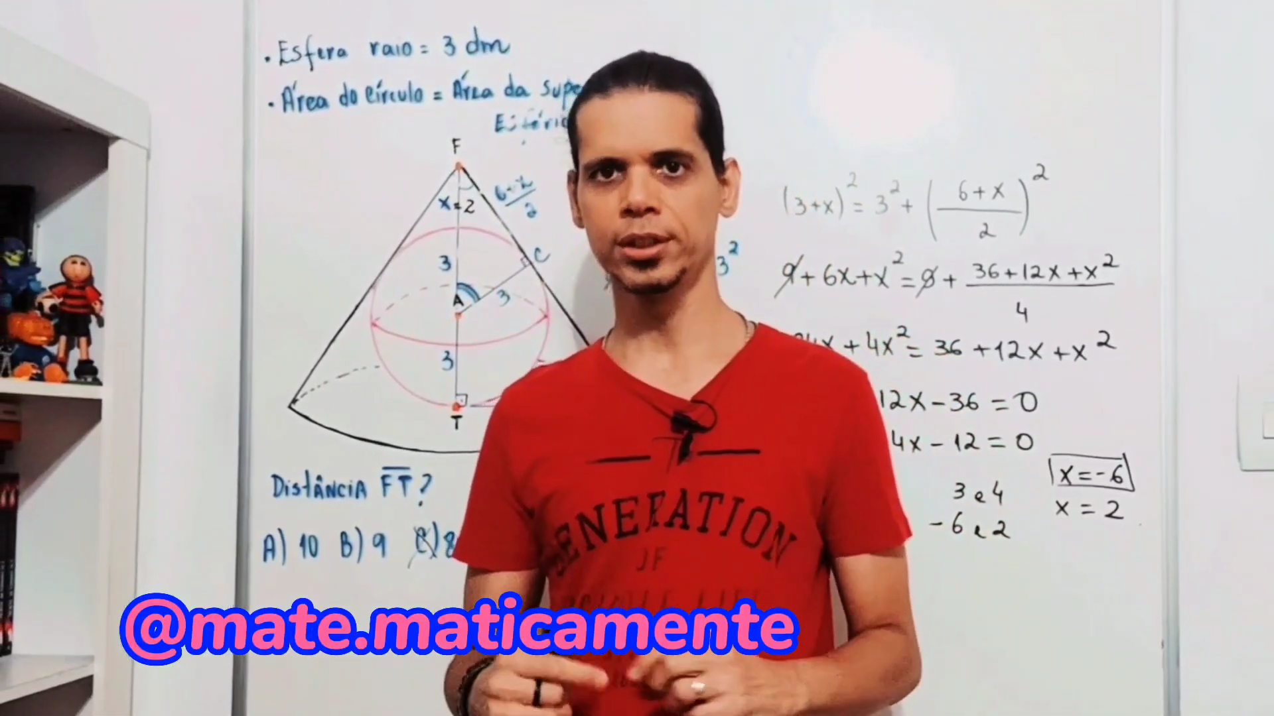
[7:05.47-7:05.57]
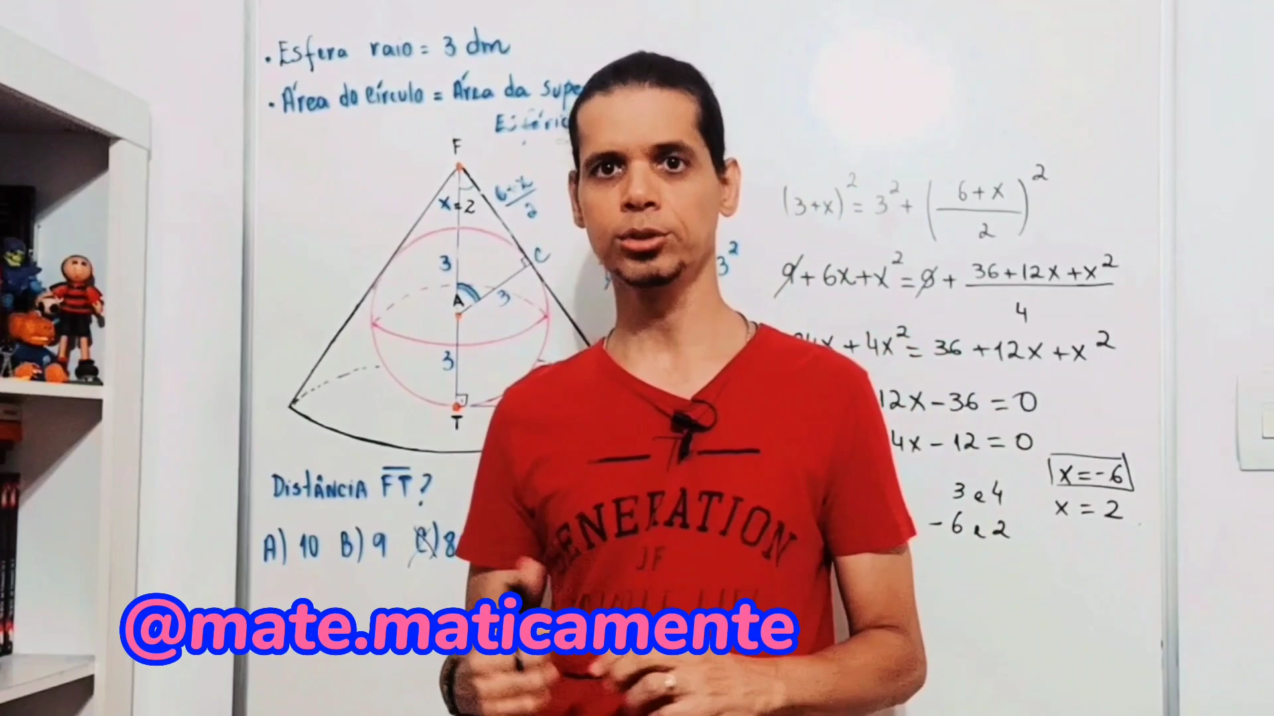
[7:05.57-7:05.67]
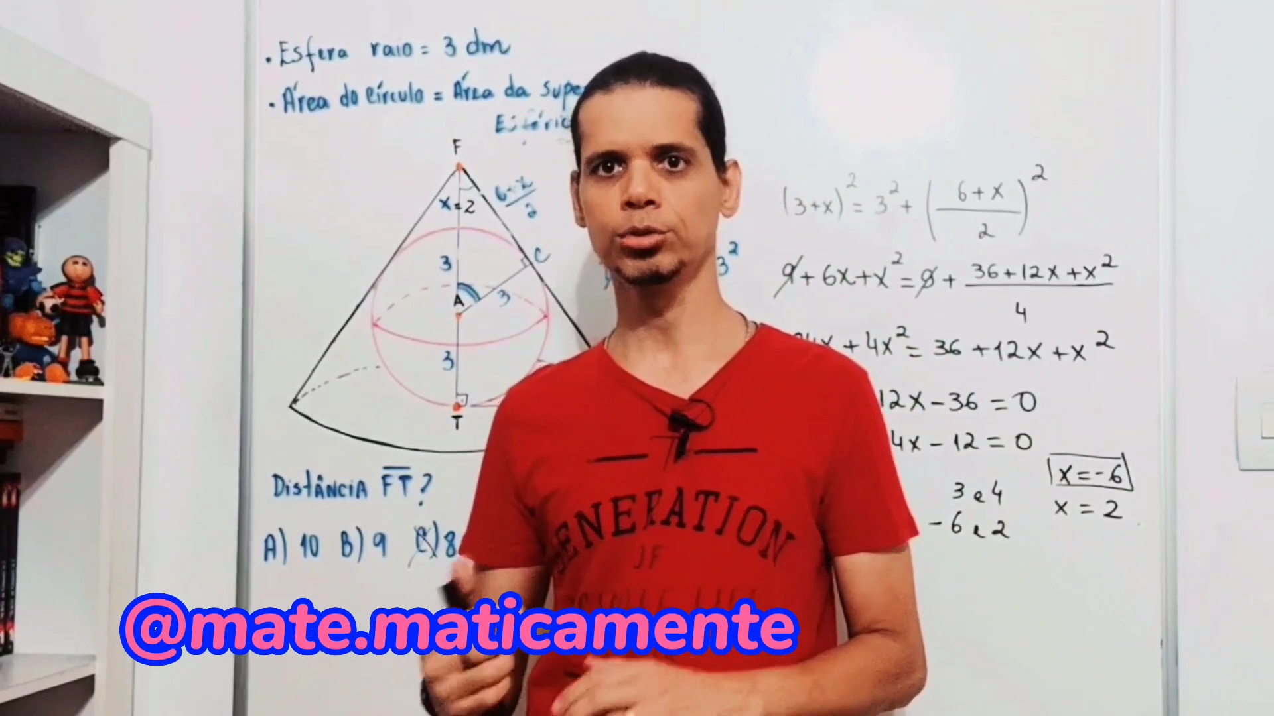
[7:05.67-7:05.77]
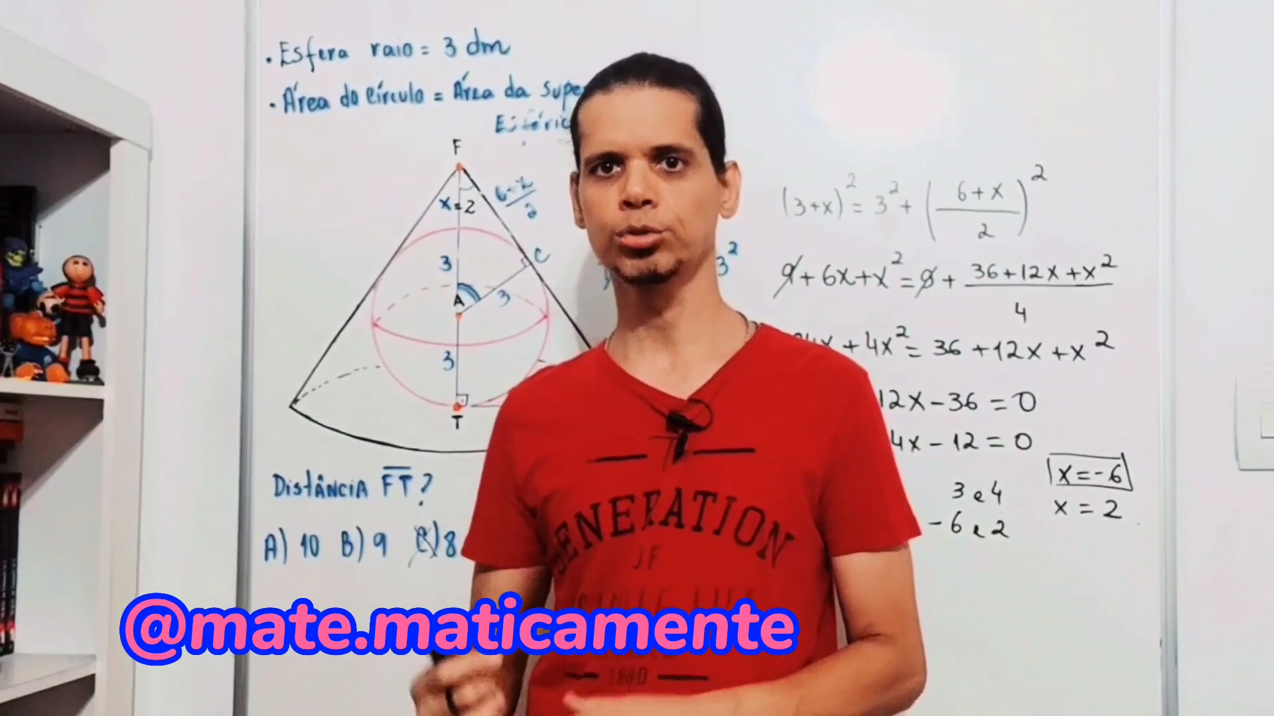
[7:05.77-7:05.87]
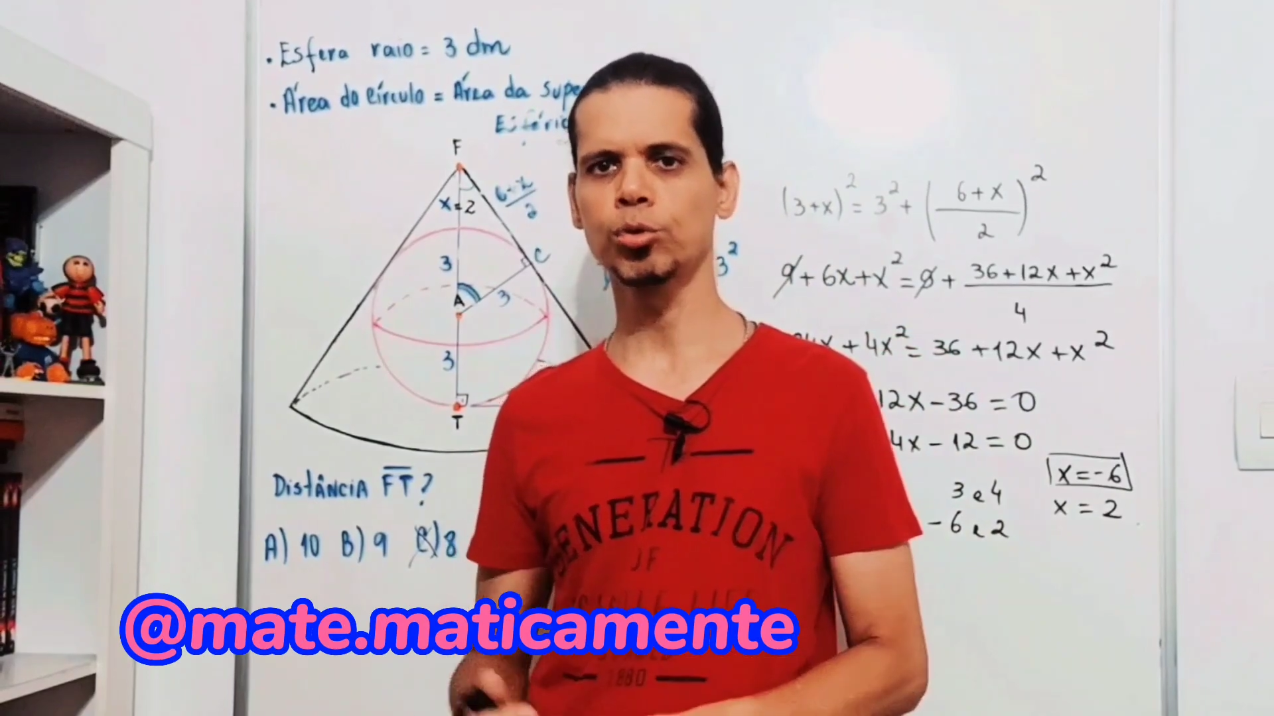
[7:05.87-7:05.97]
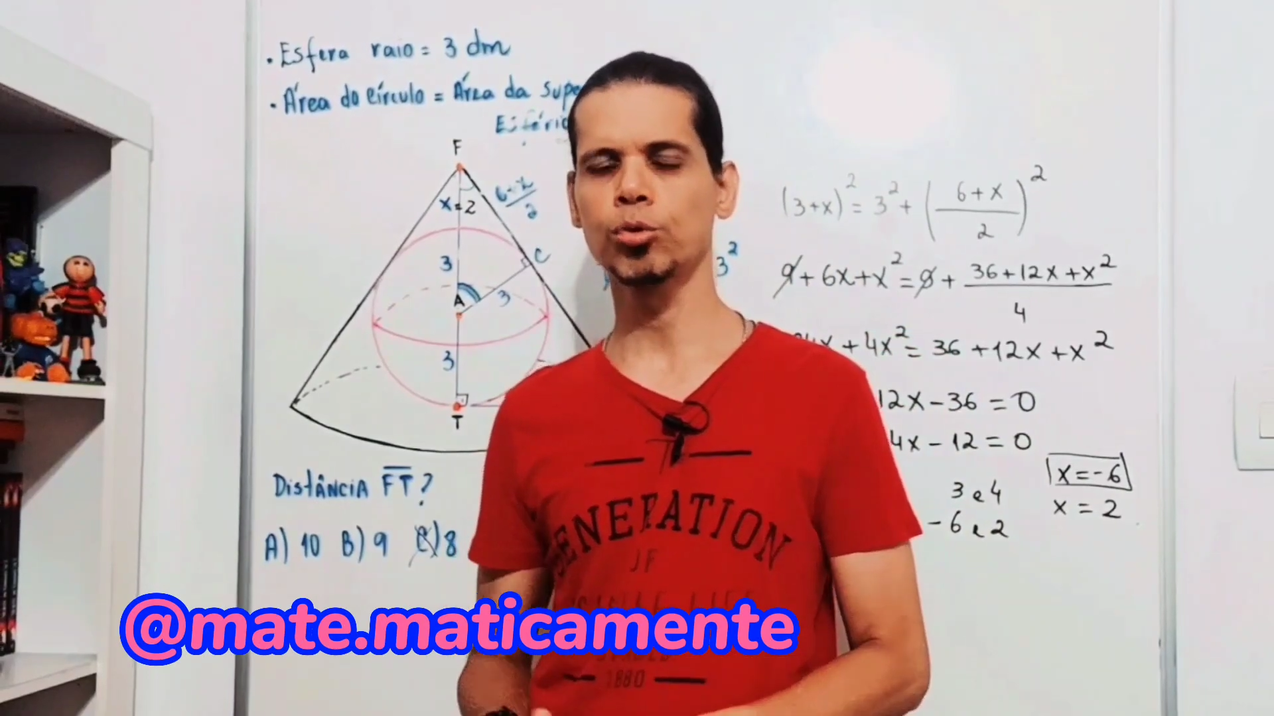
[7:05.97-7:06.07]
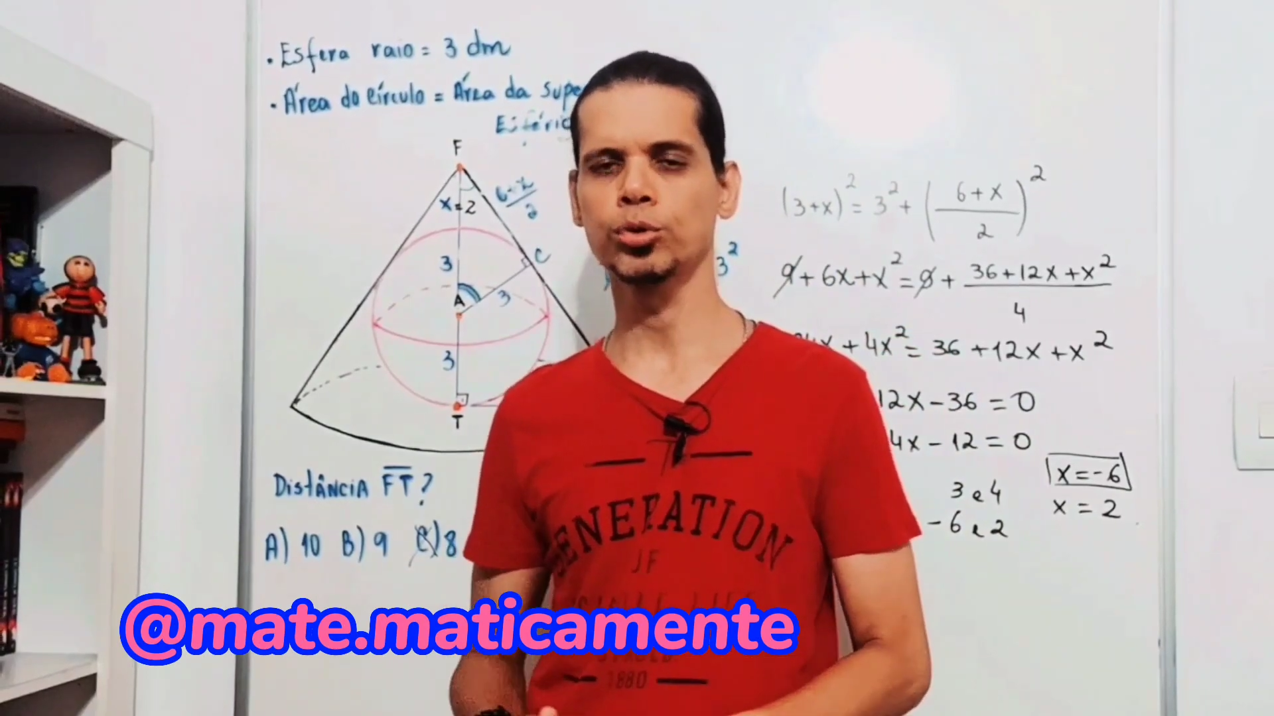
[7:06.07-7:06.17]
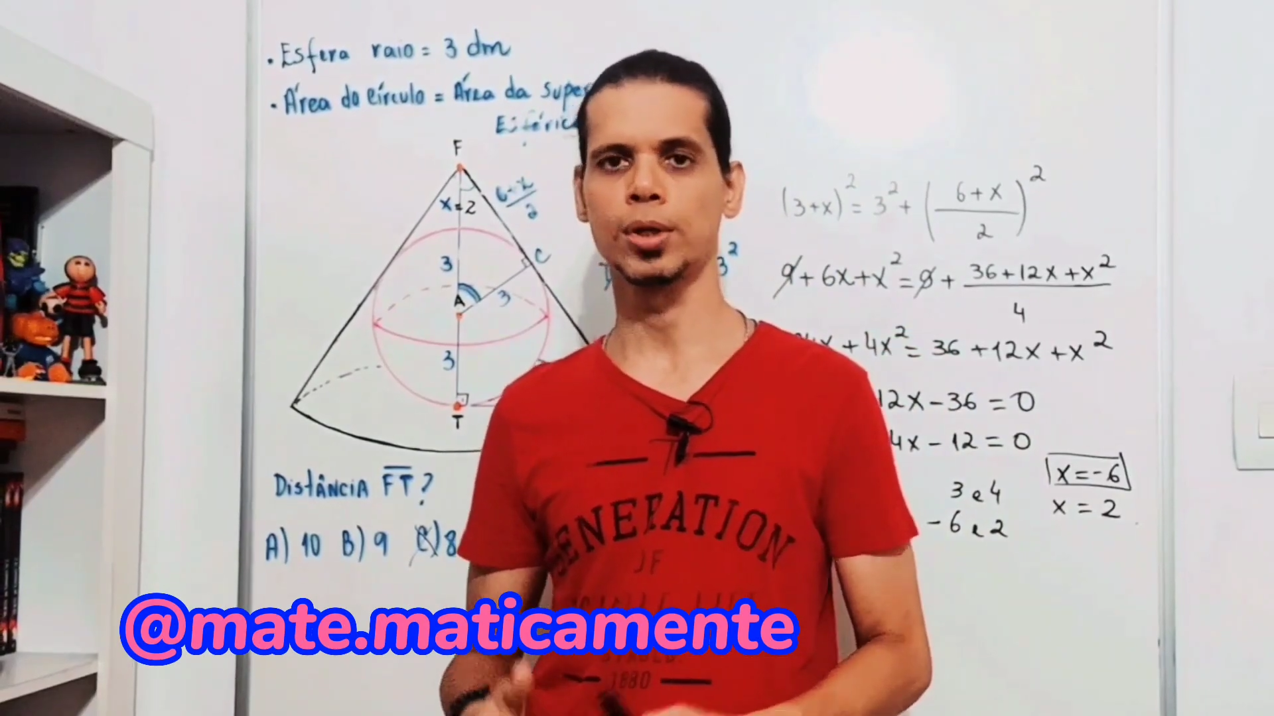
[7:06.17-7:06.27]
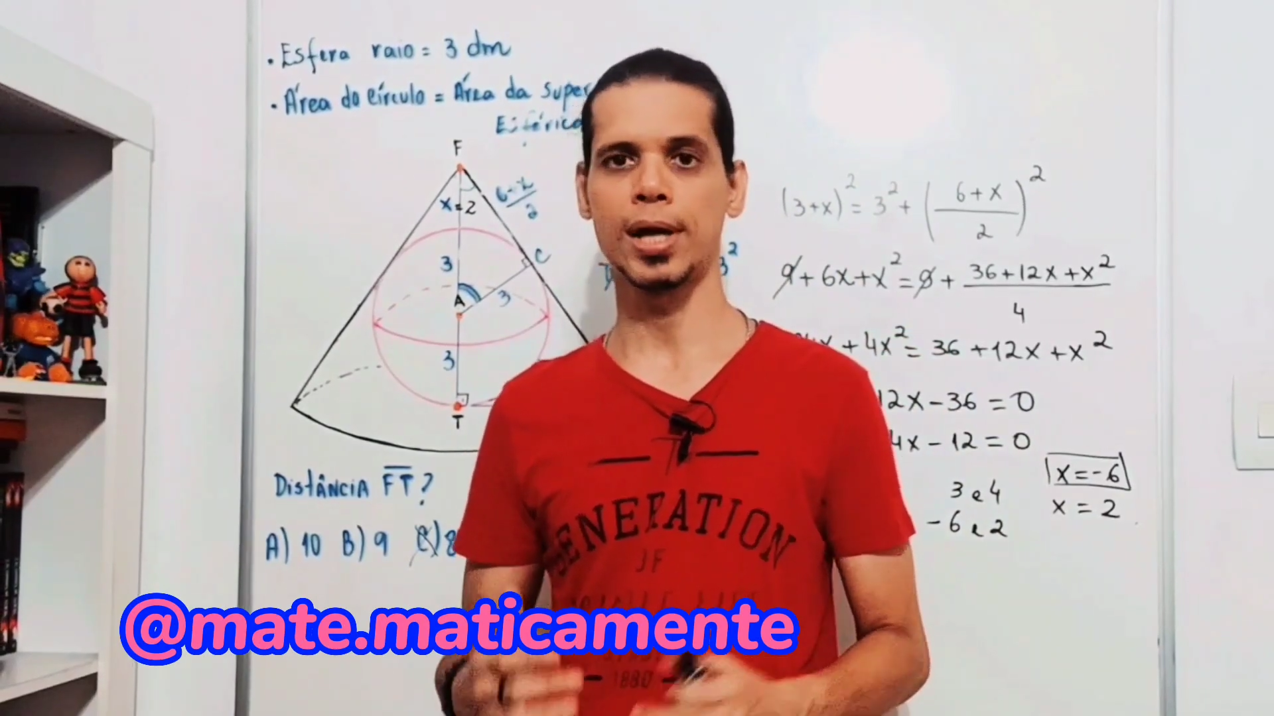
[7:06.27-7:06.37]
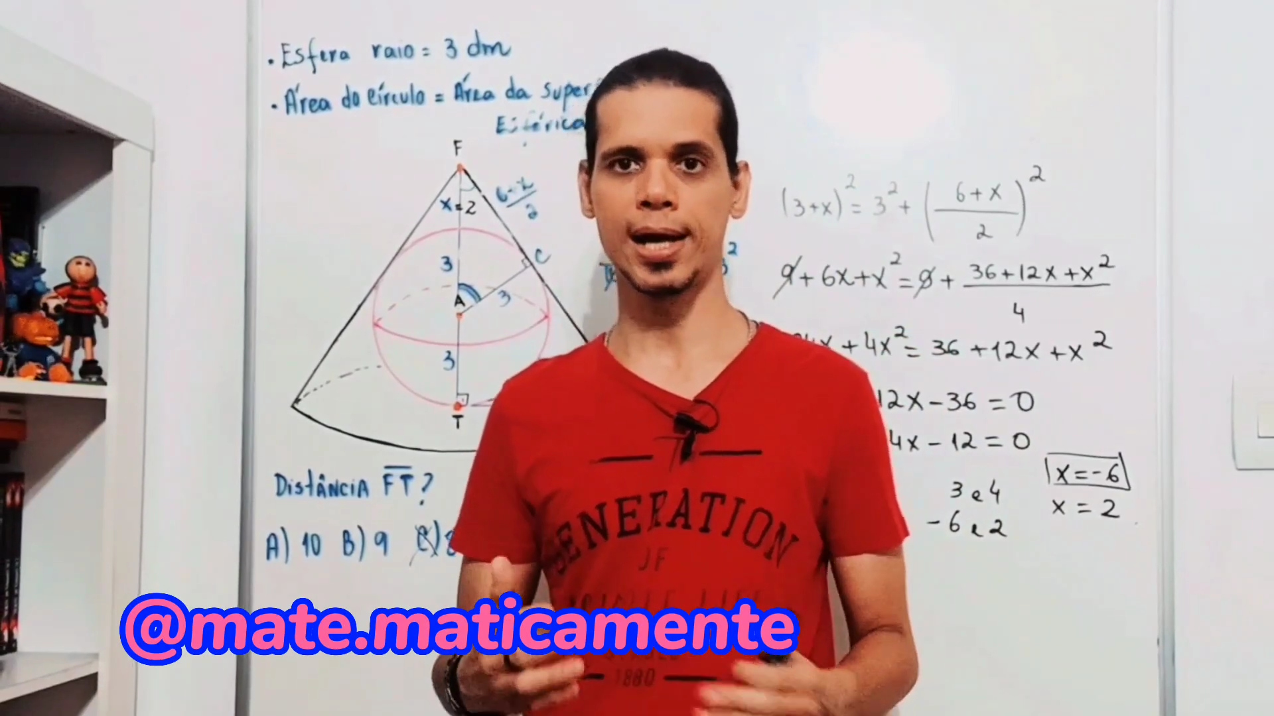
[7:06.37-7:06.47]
e de outros concursos.